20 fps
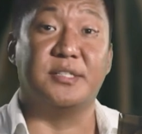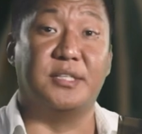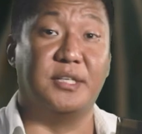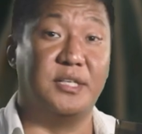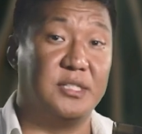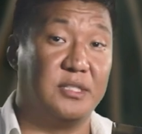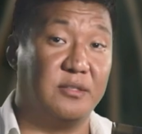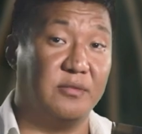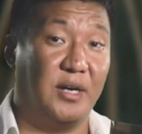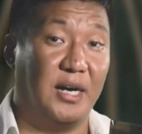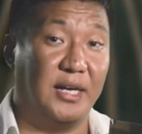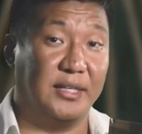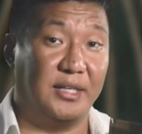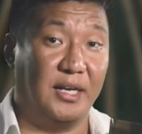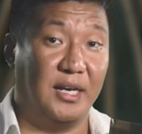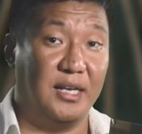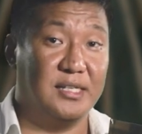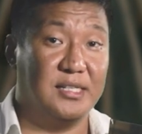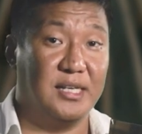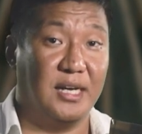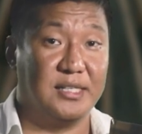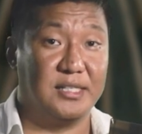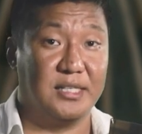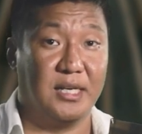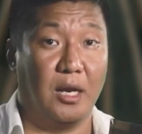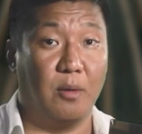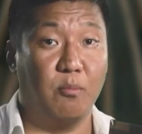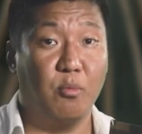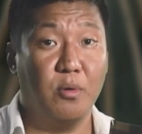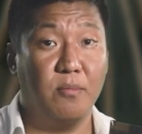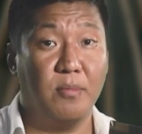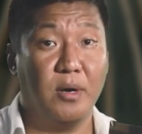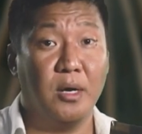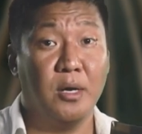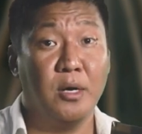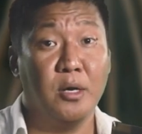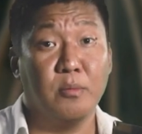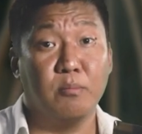Средства от реализации альбома